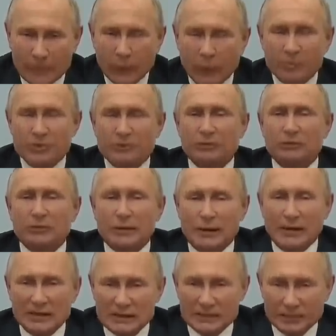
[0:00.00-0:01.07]
общего
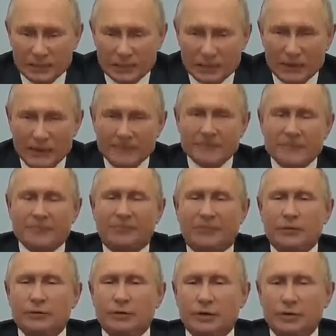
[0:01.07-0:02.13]
транспорта,
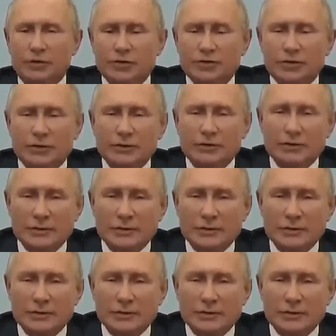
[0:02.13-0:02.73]
энергетической